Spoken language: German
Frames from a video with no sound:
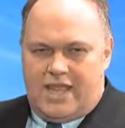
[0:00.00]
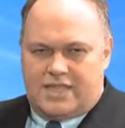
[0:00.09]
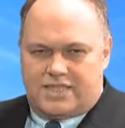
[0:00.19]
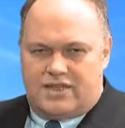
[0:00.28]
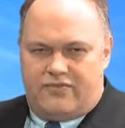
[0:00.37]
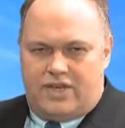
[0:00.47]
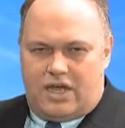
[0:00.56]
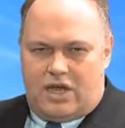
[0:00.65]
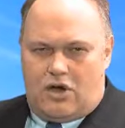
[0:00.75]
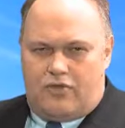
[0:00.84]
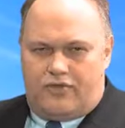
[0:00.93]
ist
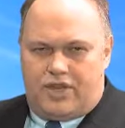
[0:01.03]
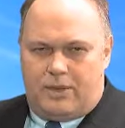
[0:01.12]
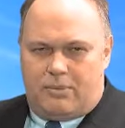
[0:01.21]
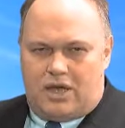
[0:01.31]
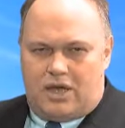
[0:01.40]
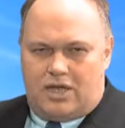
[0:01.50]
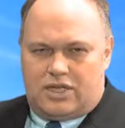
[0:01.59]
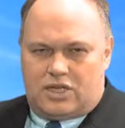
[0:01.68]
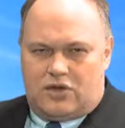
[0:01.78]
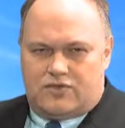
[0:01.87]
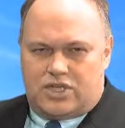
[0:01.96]
wieder auf dem äh,
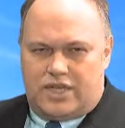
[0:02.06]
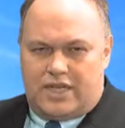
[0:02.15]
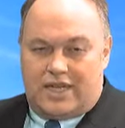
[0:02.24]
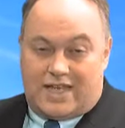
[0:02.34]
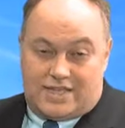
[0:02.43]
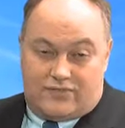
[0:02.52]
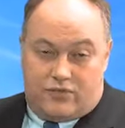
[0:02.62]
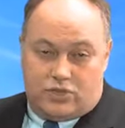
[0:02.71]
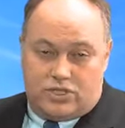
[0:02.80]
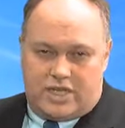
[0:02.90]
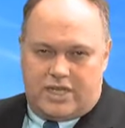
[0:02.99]
aufsteigenden Ast. Für
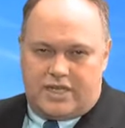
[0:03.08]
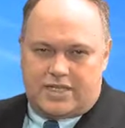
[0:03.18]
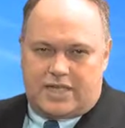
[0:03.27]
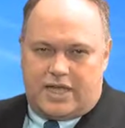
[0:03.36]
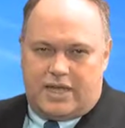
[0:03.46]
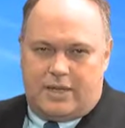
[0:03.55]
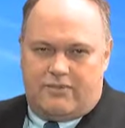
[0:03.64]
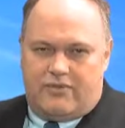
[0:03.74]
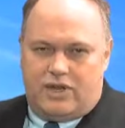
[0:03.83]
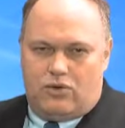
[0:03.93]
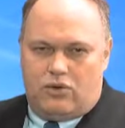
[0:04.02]
uns allerdings keine
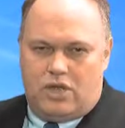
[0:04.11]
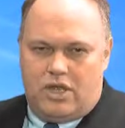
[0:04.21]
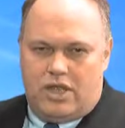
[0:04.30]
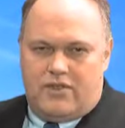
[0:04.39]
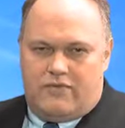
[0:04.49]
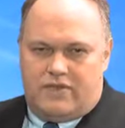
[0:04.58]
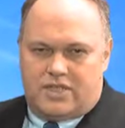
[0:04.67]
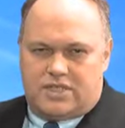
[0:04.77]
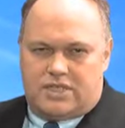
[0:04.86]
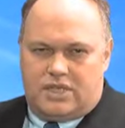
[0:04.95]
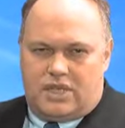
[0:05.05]
Empfehlung. Wir
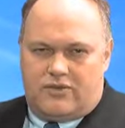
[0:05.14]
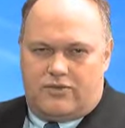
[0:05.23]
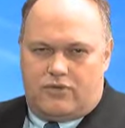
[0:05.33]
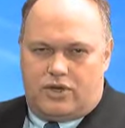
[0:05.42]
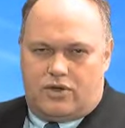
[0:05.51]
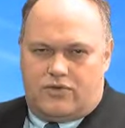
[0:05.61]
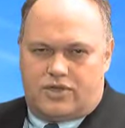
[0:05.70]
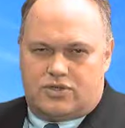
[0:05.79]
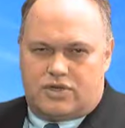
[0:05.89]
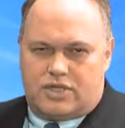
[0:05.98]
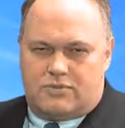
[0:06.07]
sind nach wie vor der
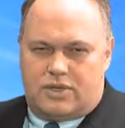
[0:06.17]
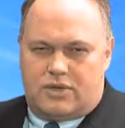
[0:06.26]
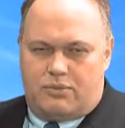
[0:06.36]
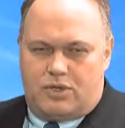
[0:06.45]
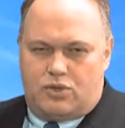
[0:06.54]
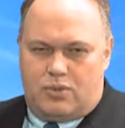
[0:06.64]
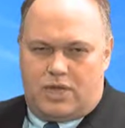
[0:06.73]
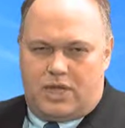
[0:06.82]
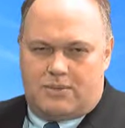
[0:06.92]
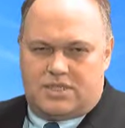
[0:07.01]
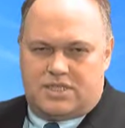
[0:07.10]
Auffassung, dass man mit
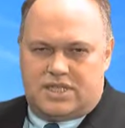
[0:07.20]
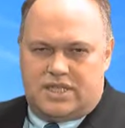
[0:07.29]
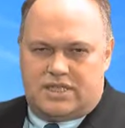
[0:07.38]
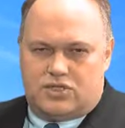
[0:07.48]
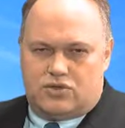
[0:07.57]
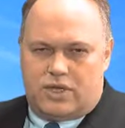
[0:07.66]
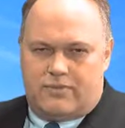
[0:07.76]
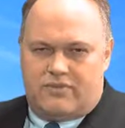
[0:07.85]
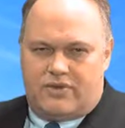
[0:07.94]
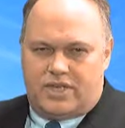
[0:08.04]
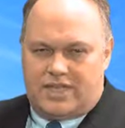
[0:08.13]
Überkapazitäten zu
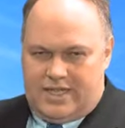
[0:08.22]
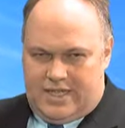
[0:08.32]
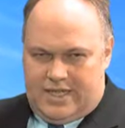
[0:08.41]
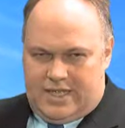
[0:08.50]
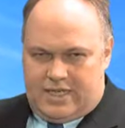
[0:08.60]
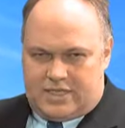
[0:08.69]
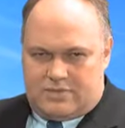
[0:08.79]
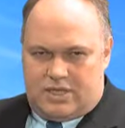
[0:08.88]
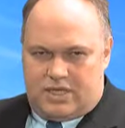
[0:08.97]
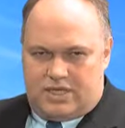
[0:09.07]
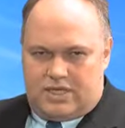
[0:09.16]
kämpfen hat, dass
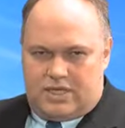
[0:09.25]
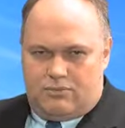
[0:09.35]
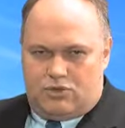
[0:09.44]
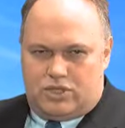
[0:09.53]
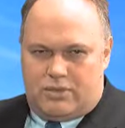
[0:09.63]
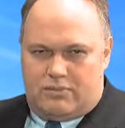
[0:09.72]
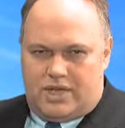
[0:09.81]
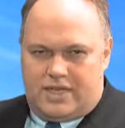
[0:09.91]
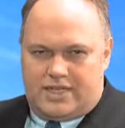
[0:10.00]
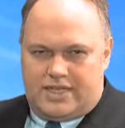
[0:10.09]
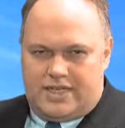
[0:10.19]
man die
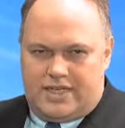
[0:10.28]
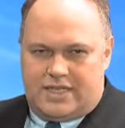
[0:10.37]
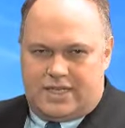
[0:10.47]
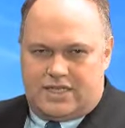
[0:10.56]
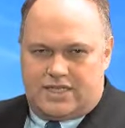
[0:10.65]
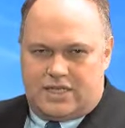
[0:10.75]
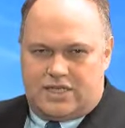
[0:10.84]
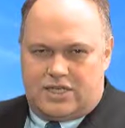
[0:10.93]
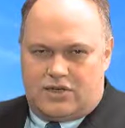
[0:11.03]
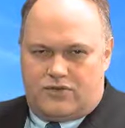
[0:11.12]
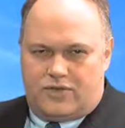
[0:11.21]
Modellpalette nicht
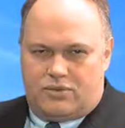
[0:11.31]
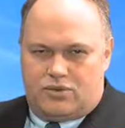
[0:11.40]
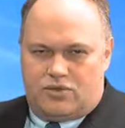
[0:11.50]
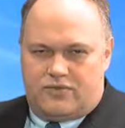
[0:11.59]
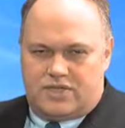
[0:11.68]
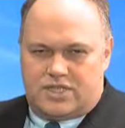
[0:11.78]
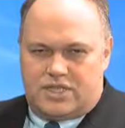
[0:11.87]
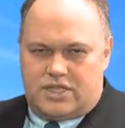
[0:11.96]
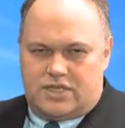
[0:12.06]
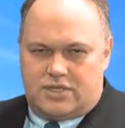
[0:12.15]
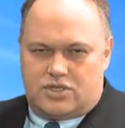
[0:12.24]
rechtzeitig auf die Bedürfnisse
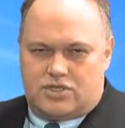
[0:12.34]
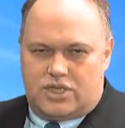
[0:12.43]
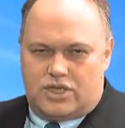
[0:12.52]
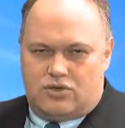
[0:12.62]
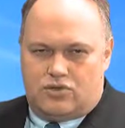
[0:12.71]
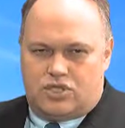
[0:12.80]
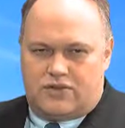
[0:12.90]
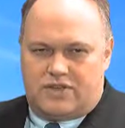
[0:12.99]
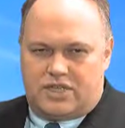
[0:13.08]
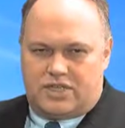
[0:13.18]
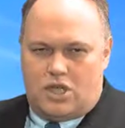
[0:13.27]
der internationalen
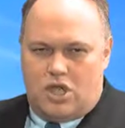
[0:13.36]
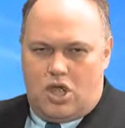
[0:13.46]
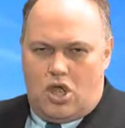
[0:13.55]
Kundschaft hat